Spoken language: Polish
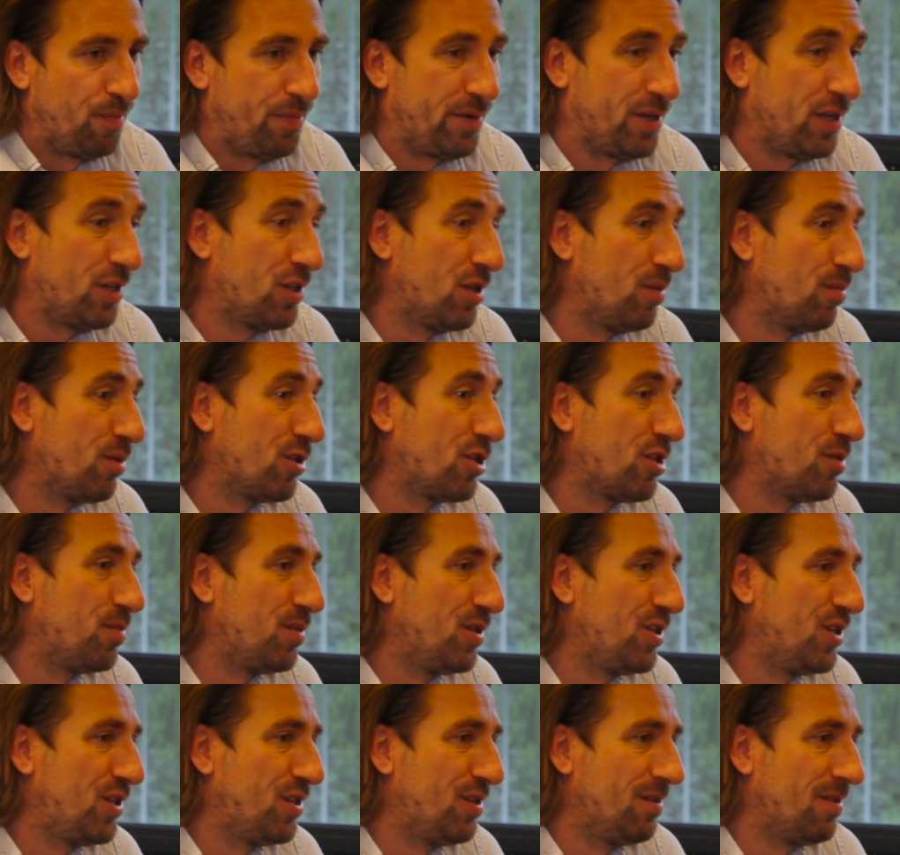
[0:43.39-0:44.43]
przyczyn może
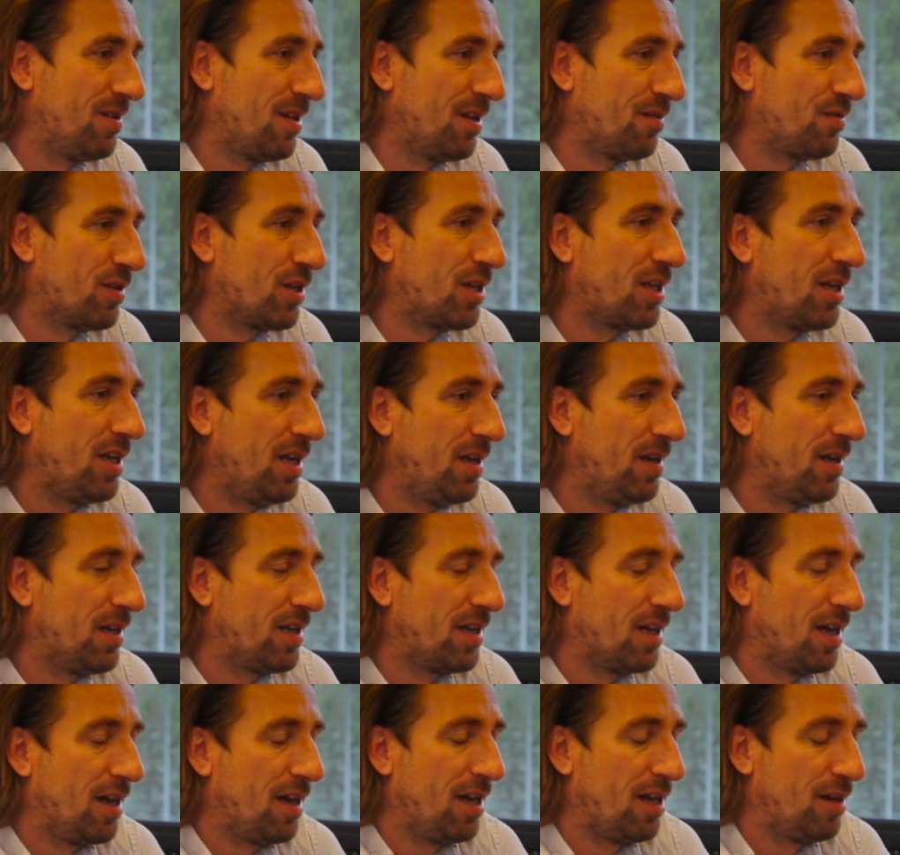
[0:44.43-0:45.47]
być zawsze
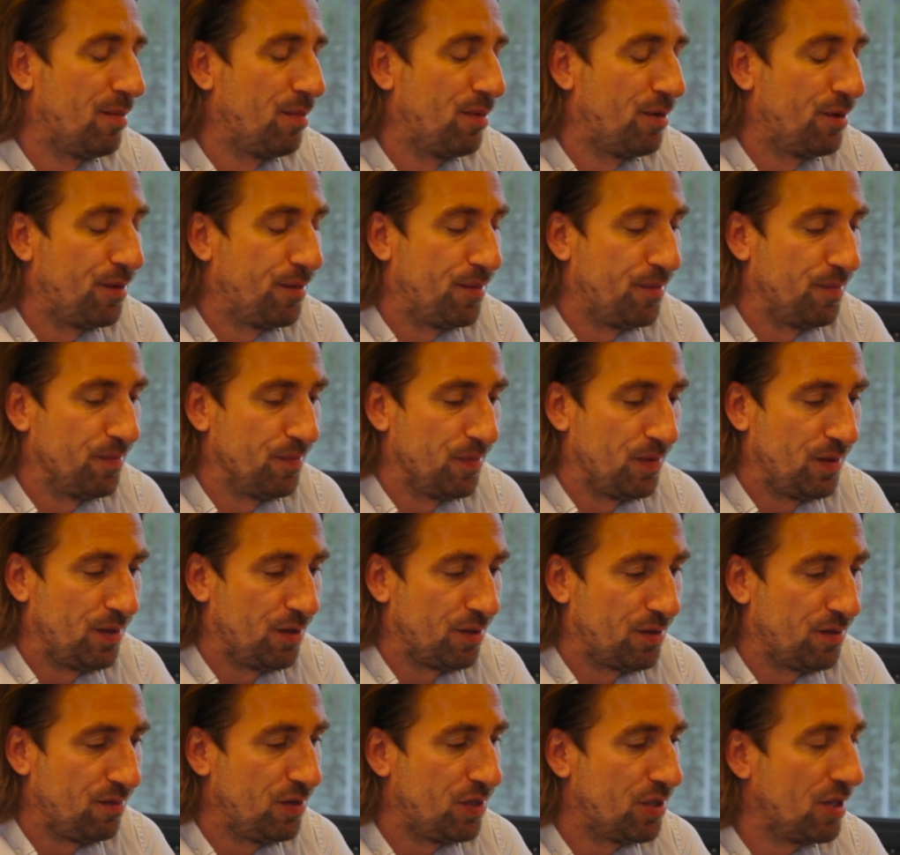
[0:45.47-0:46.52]
kilka. Albo mm,
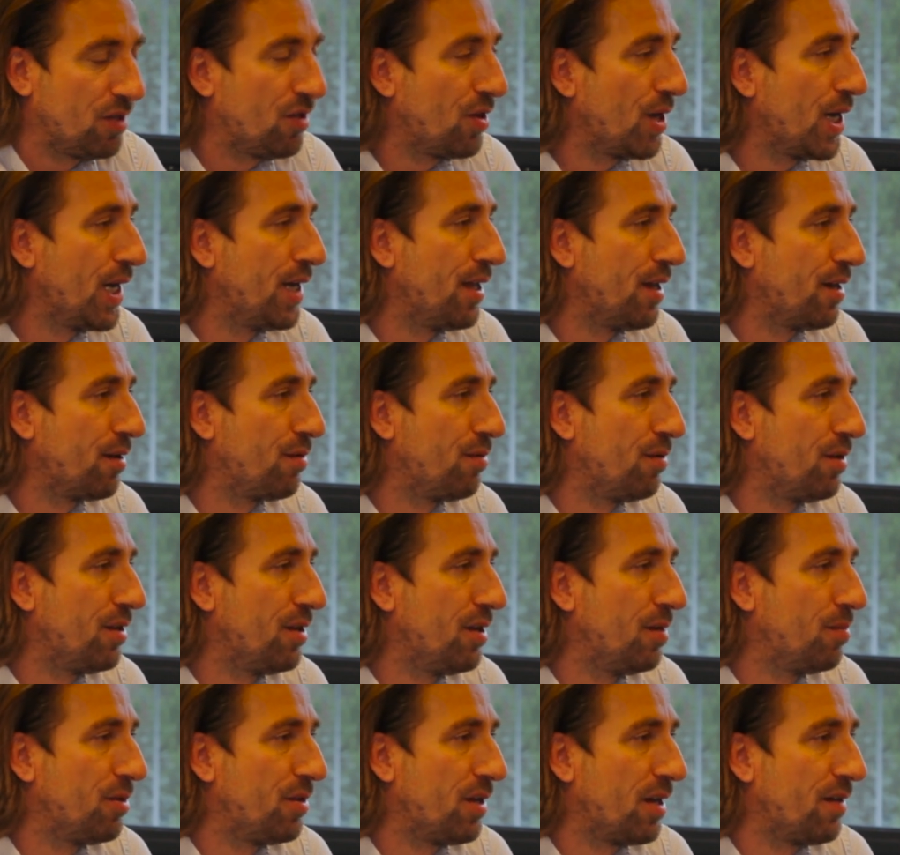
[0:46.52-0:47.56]
oczywiście jest trener, który
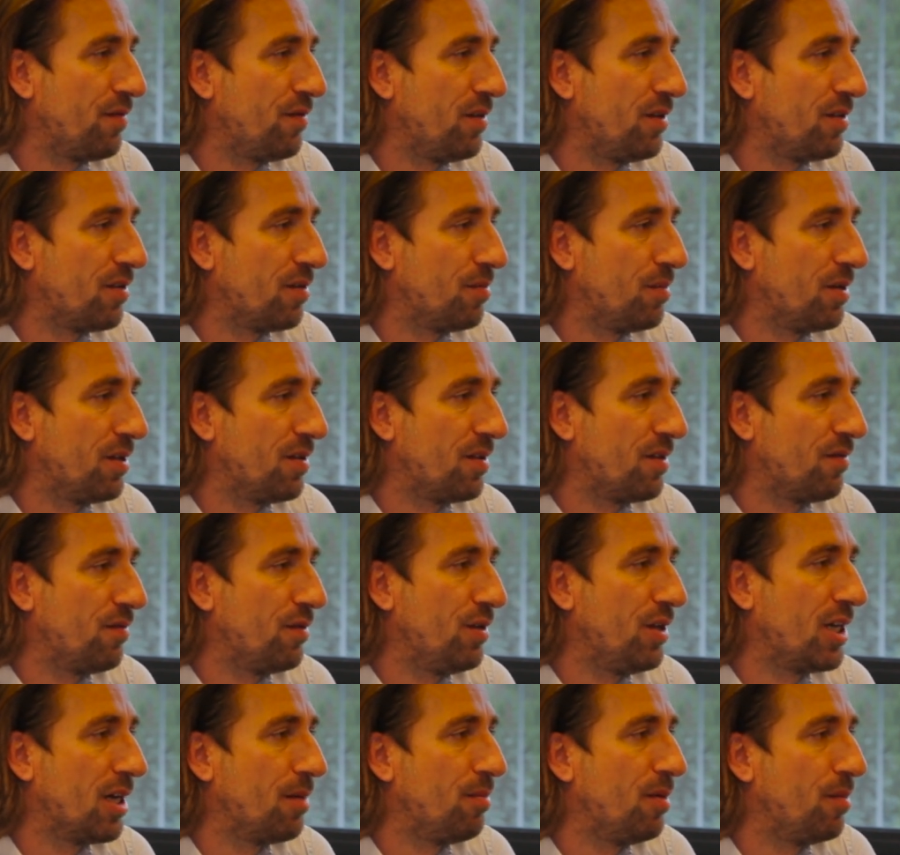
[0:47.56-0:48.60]
nie potrafi sobie z
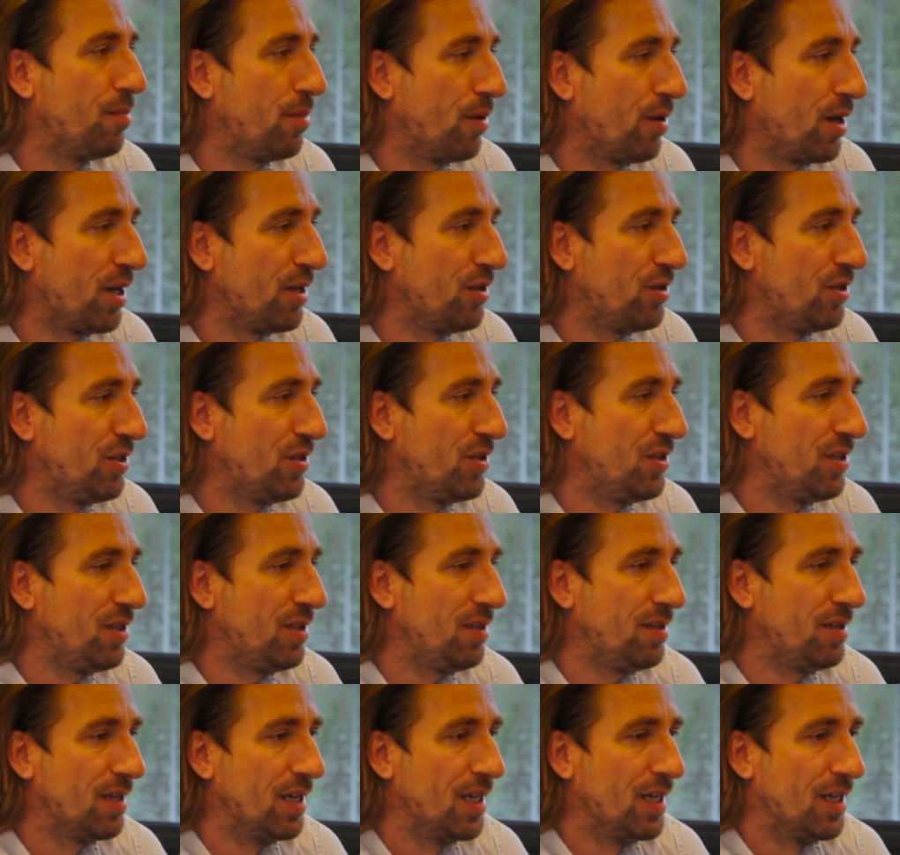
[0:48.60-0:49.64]
zawodnikami poradzić i,
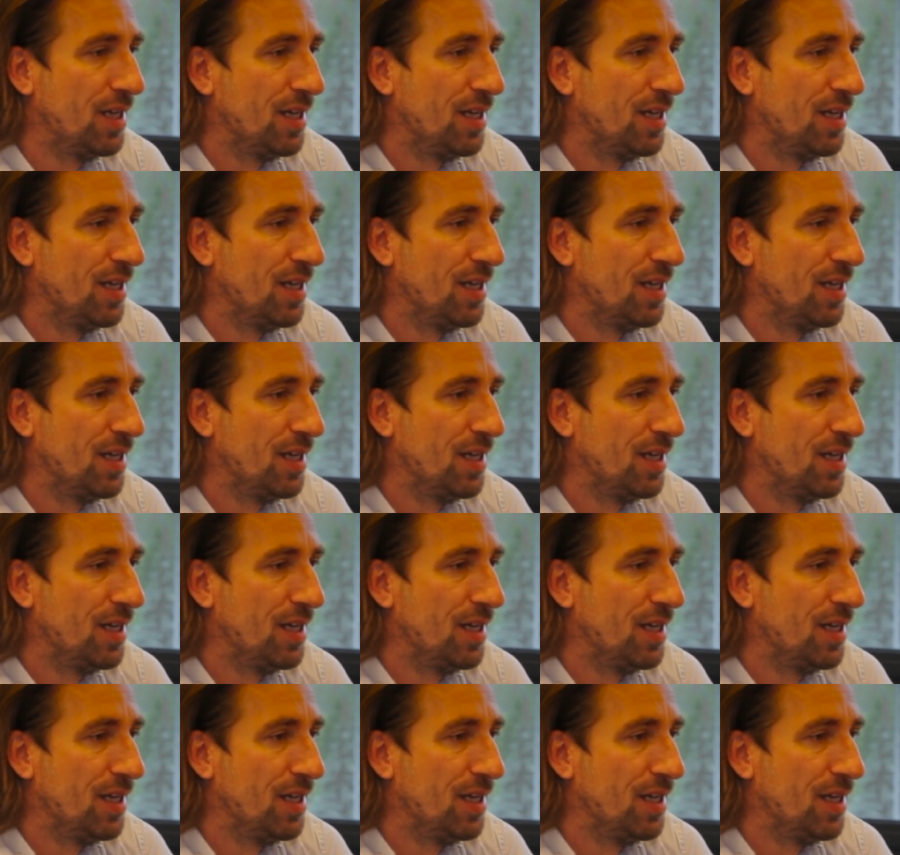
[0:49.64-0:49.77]
i,